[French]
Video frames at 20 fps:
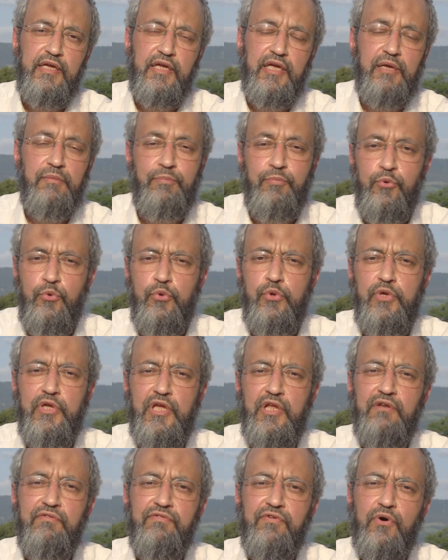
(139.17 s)
Et plus
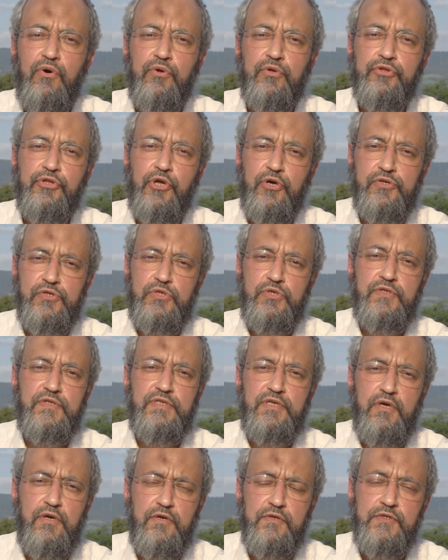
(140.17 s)
ils vont dans ce
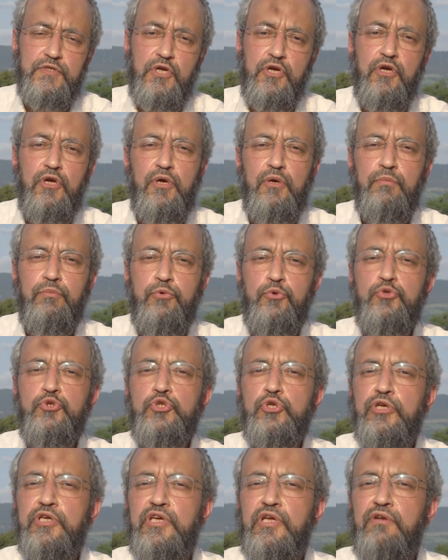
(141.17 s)
sens, plus
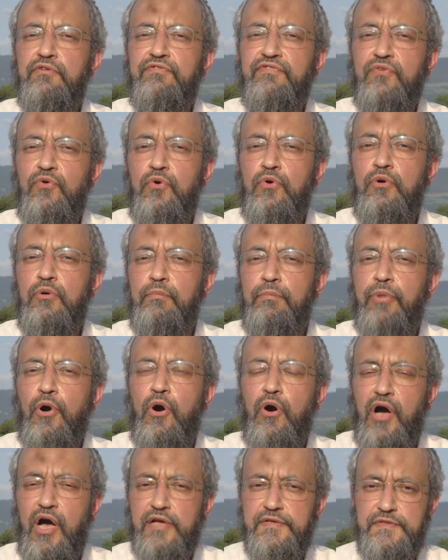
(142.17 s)
ce qu'ils font
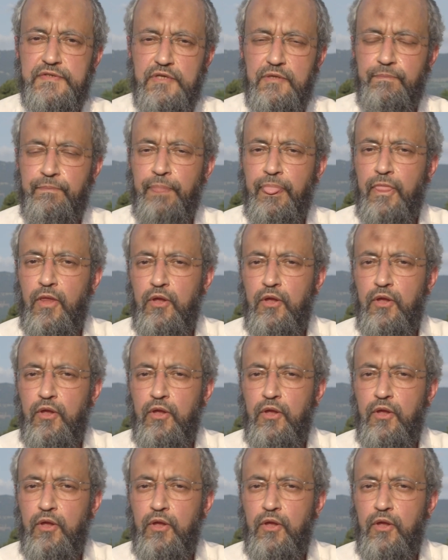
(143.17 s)
prend racine.